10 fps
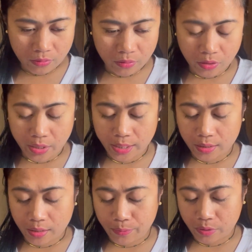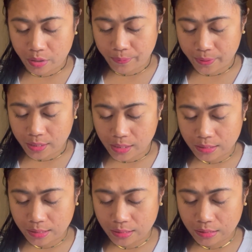wrong item yung naipadala
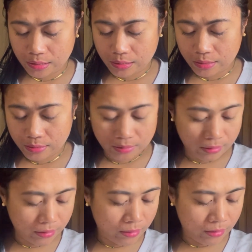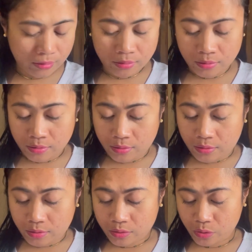sa atin.
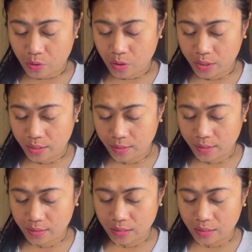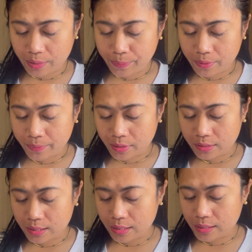So, ay, try pa naman
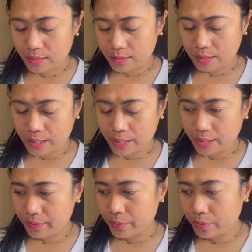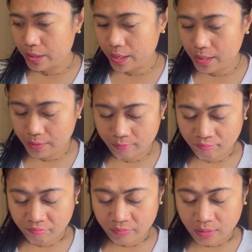sana. Sayang. Okay.
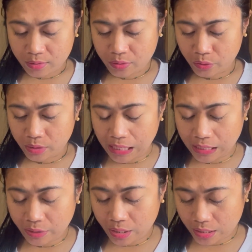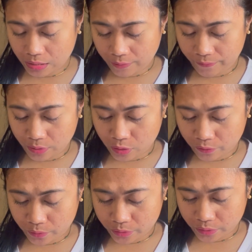So, yun lang yung ating video
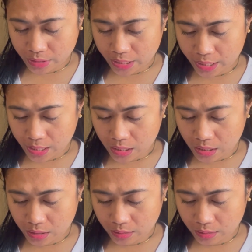for today.